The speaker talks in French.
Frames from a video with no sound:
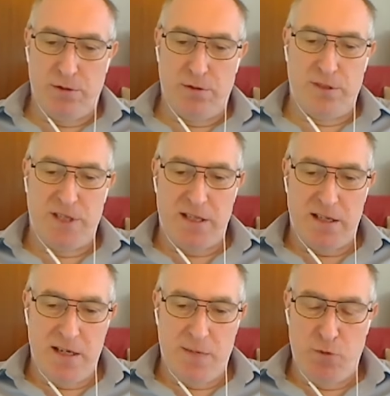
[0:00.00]
cette
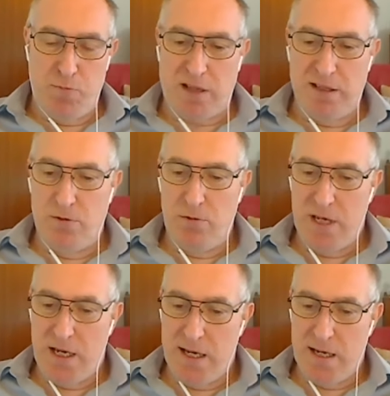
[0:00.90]
année un peu
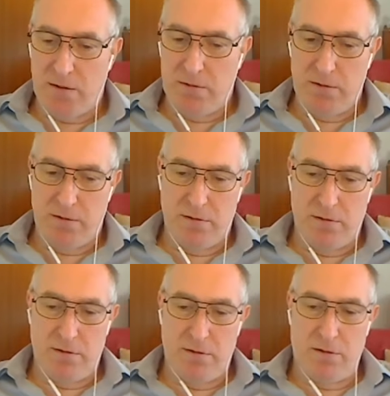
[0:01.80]
particulière,
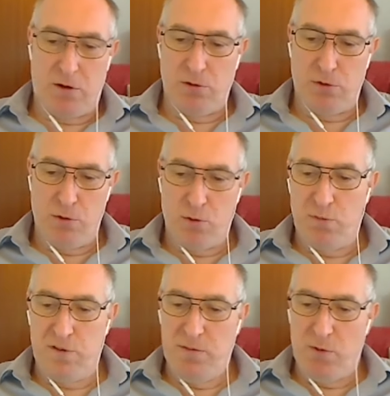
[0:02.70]
entre
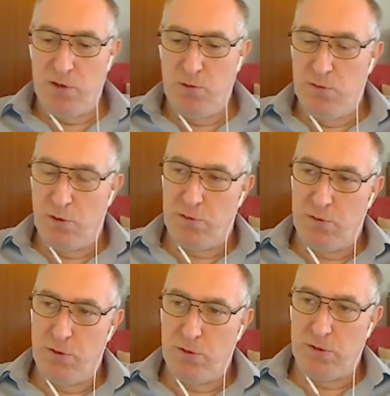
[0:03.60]
confinement et
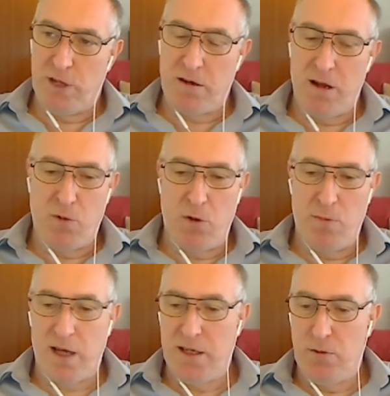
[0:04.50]
couvre-feu, on a quand même
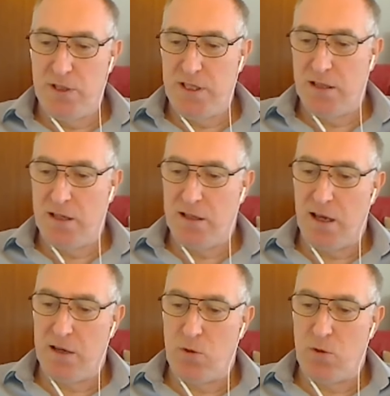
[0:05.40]
remarqué aussi un
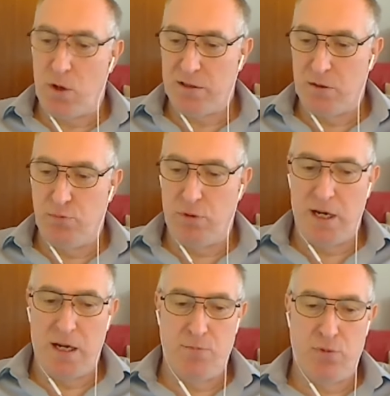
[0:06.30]
intérêt croissant pour
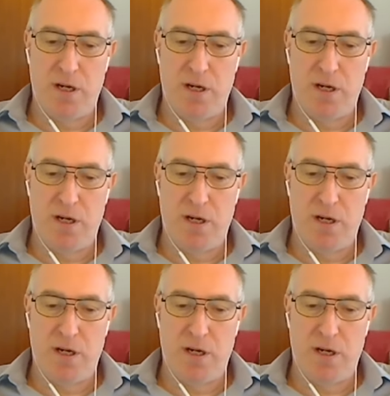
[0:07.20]
la